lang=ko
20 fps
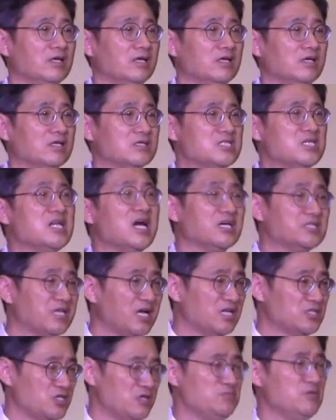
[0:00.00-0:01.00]
신앙생활
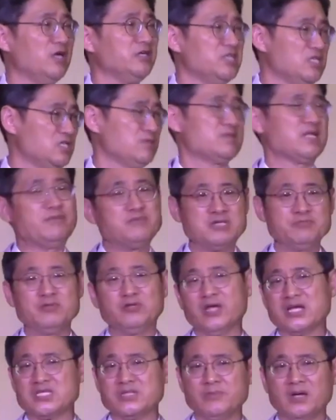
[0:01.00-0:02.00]
10년, 20, 30년
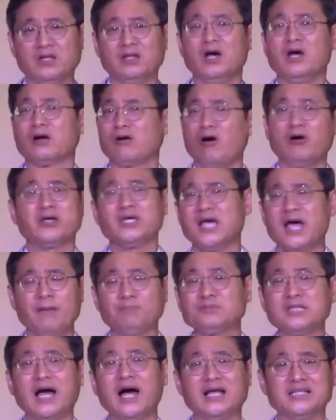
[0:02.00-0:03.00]
됐으면 거기에
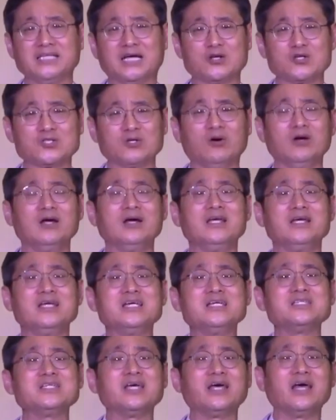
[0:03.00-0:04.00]
합당한 자로서
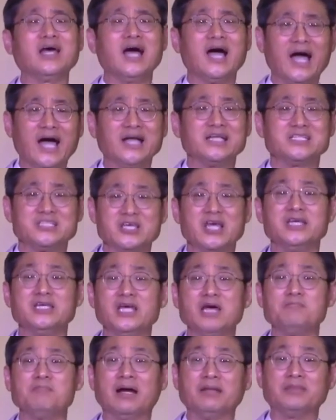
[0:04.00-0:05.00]
이제 제2의
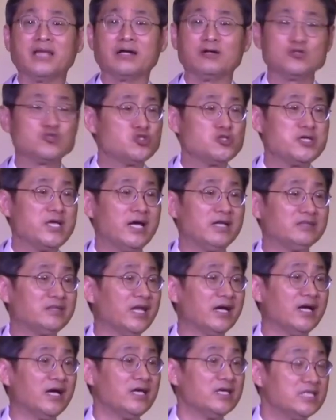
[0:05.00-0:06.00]
만나를 취할
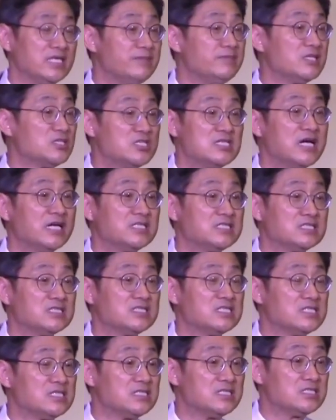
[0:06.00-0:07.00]
때가 이미 지나,
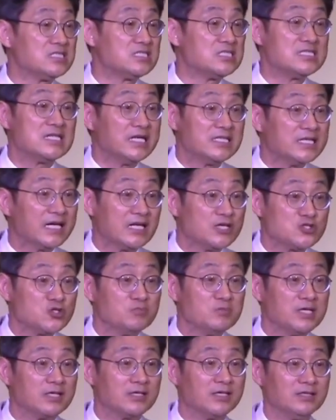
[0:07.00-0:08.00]
지나지
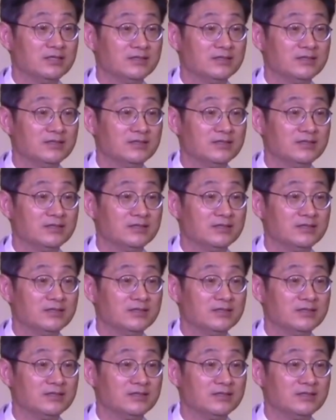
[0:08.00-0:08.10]
않았습니까?